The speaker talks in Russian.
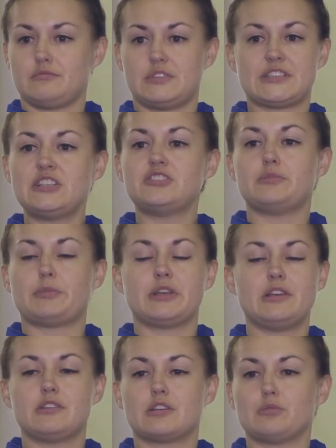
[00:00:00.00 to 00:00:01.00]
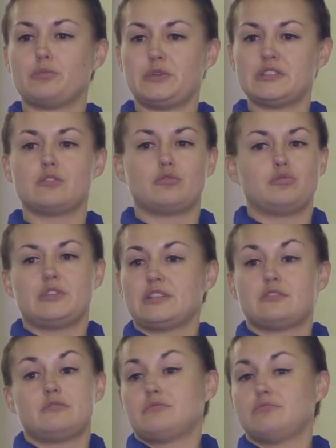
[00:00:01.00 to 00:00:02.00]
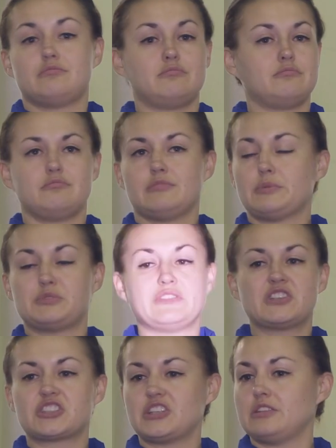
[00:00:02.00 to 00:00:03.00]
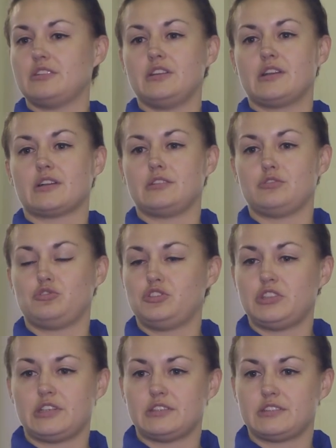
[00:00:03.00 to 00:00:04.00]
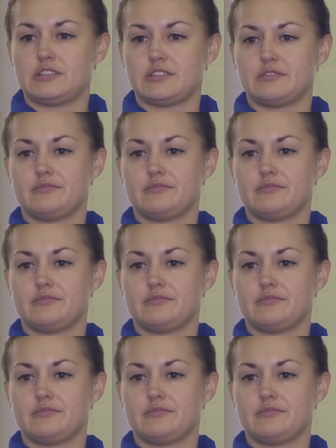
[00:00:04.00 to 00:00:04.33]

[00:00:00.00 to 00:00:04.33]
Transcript: Различий по гендерному признаку у нас совершенно никак не ощущается.